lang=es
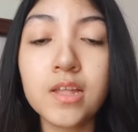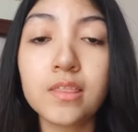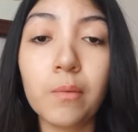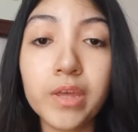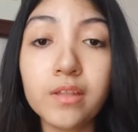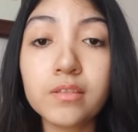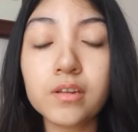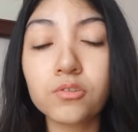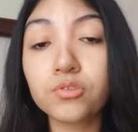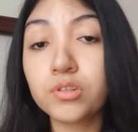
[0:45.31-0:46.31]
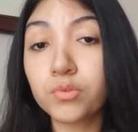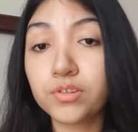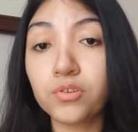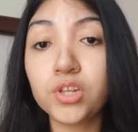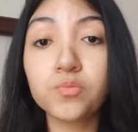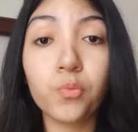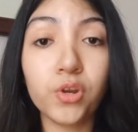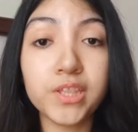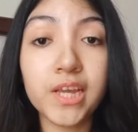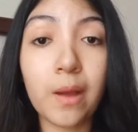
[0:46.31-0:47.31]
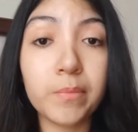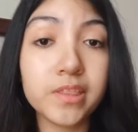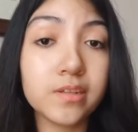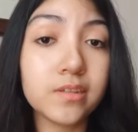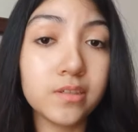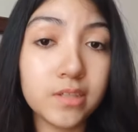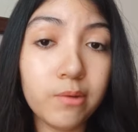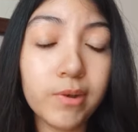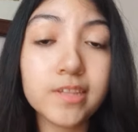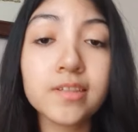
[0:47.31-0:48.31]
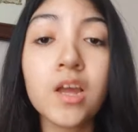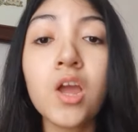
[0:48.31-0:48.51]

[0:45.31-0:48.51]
También trató situaciones políticamente sensibles